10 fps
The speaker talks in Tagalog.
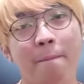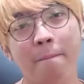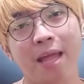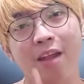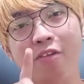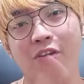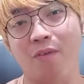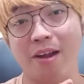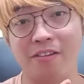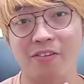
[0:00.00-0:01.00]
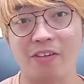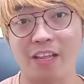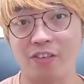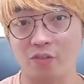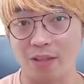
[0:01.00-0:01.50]
Pero yung wire nyo,
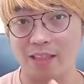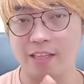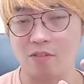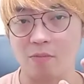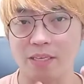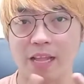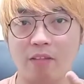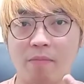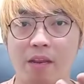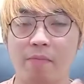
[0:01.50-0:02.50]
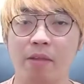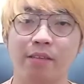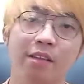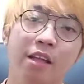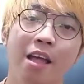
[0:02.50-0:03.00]
gauge 22, masyadong
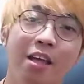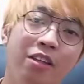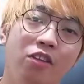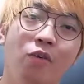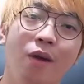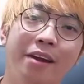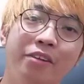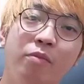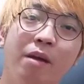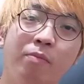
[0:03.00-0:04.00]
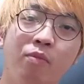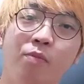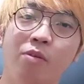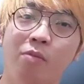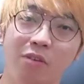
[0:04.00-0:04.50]
manipis. Yung wire nyo
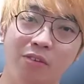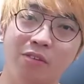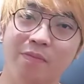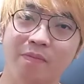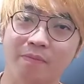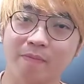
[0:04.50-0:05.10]
magpupulbos.